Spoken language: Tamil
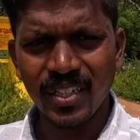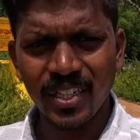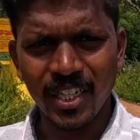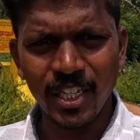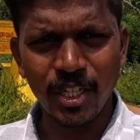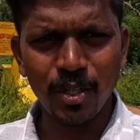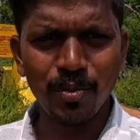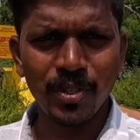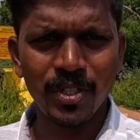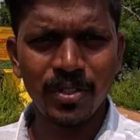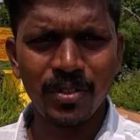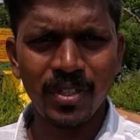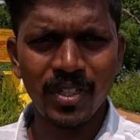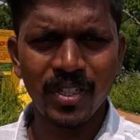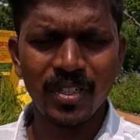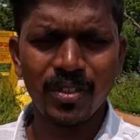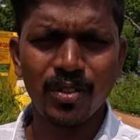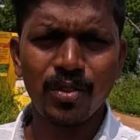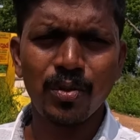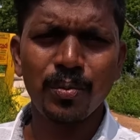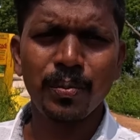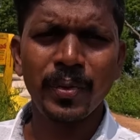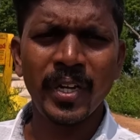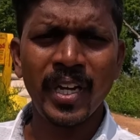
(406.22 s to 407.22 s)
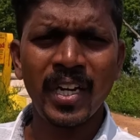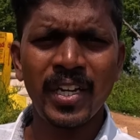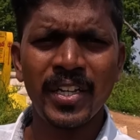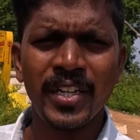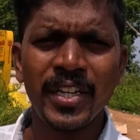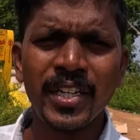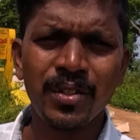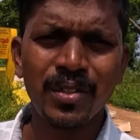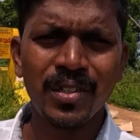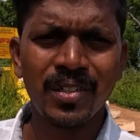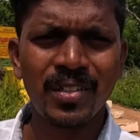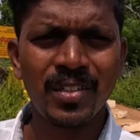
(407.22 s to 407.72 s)
எட்டு மணி வரை இருக்கும் மேலே
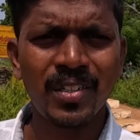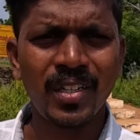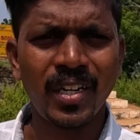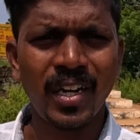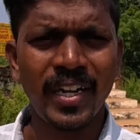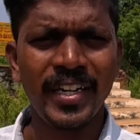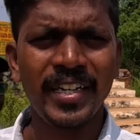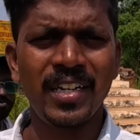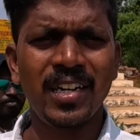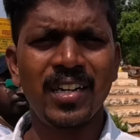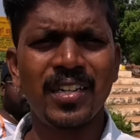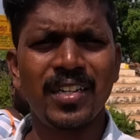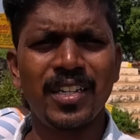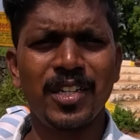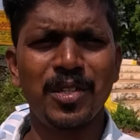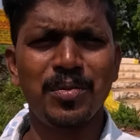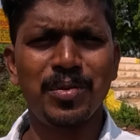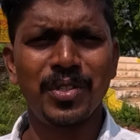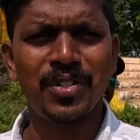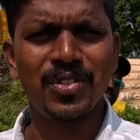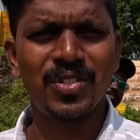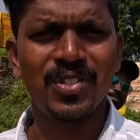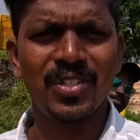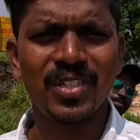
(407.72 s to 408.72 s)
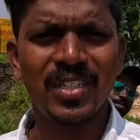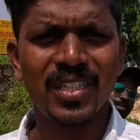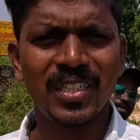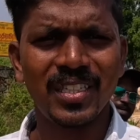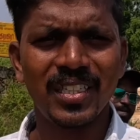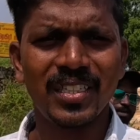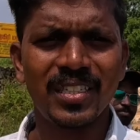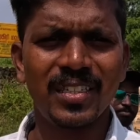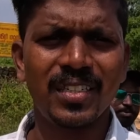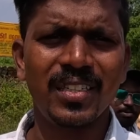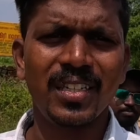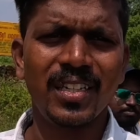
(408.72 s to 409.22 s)
ஏறி வர்றதுக்கு லைட்லாம் ரெடி பண்ணி
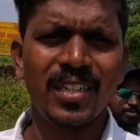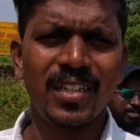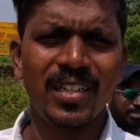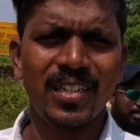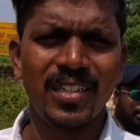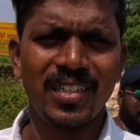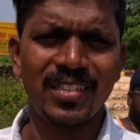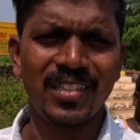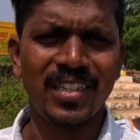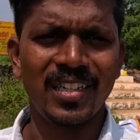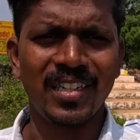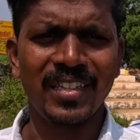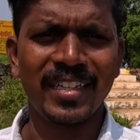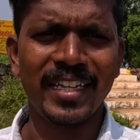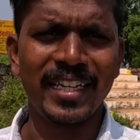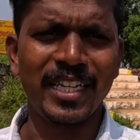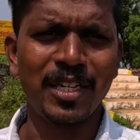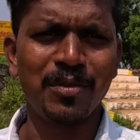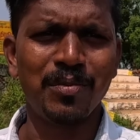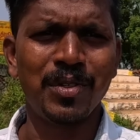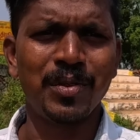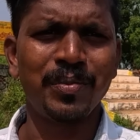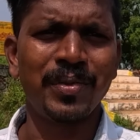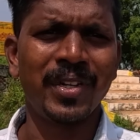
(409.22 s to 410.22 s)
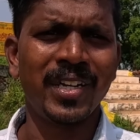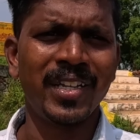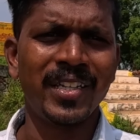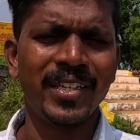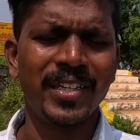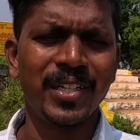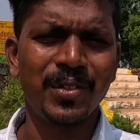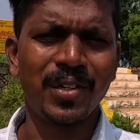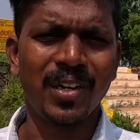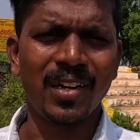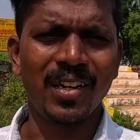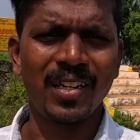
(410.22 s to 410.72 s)
வச்சுருக்காங்க அதனால் தைரியமாக மேலே
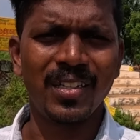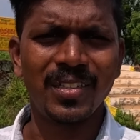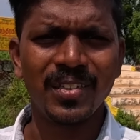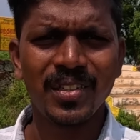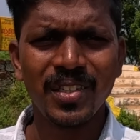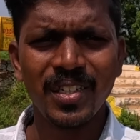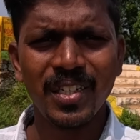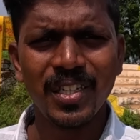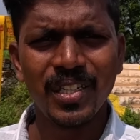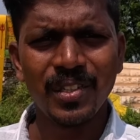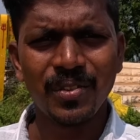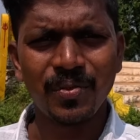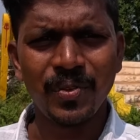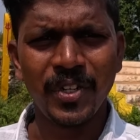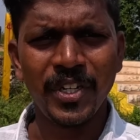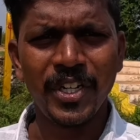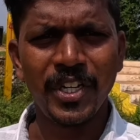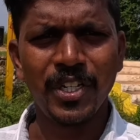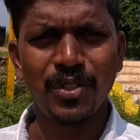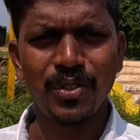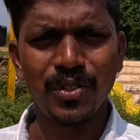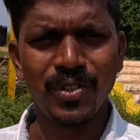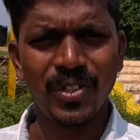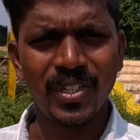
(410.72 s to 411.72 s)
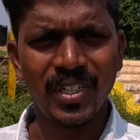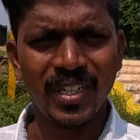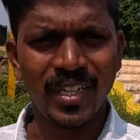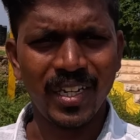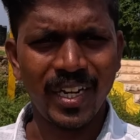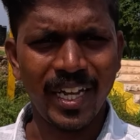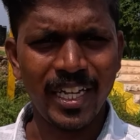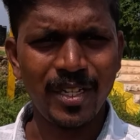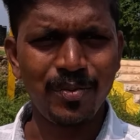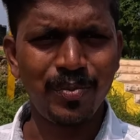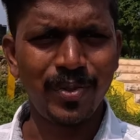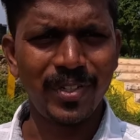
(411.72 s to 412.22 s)
ஏறி வரலாம் வீடியோ வந்து
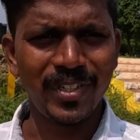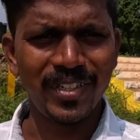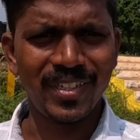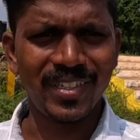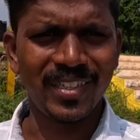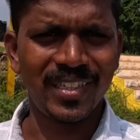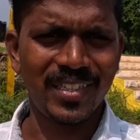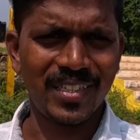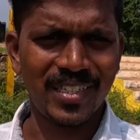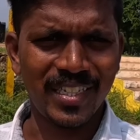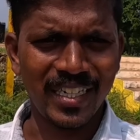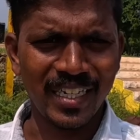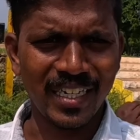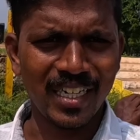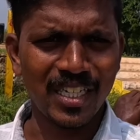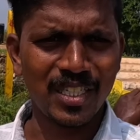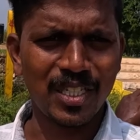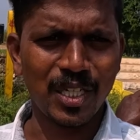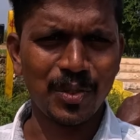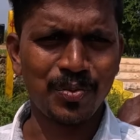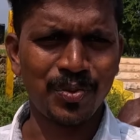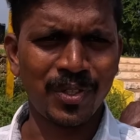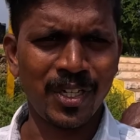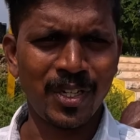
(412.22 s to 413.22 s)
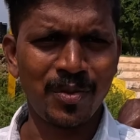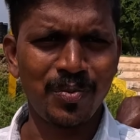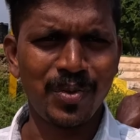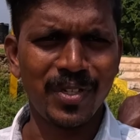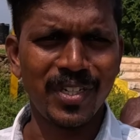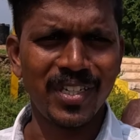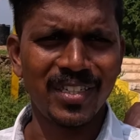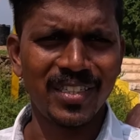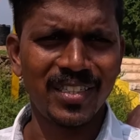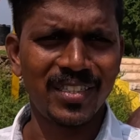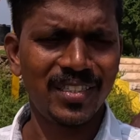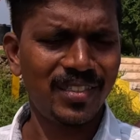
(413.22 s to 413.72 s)
லைக் பண்ணிடுங்க சேனலை சப்ஸ்கிரைப்
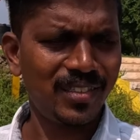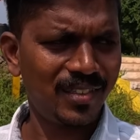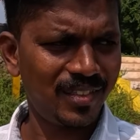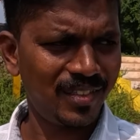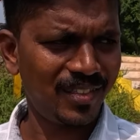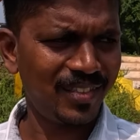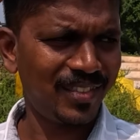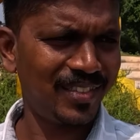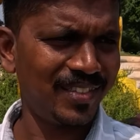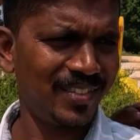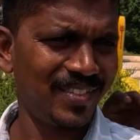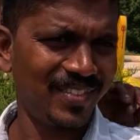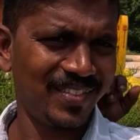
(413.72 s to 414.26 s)
பண்ணிடுங்க அப்புறம் இன்னொரு